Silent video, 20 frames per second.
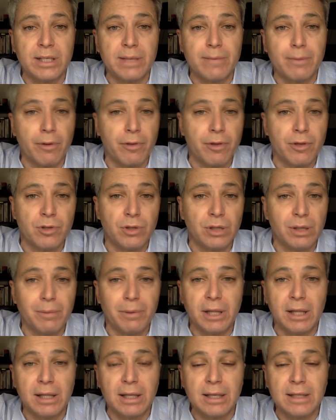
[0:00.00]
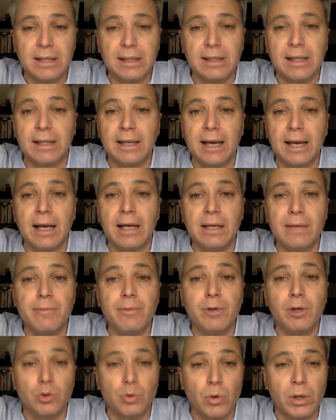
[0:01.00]
del proceso independentista tendrían
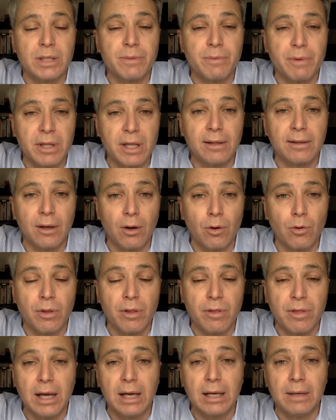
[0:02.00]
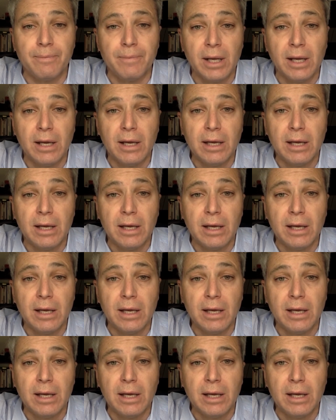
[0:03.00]
limpio su expediente judicial.